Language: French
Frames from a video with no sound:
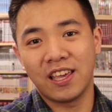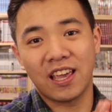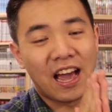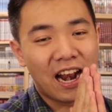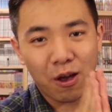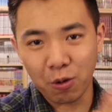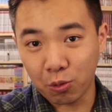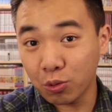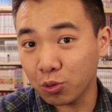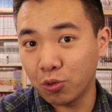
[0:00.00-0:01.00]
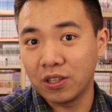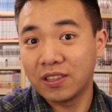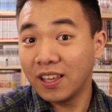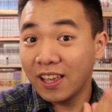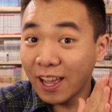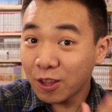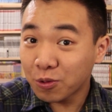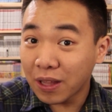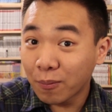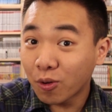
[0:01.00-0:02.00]
et à la rencontre, on était
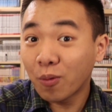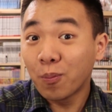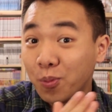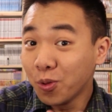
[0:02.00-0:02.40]
étonnamment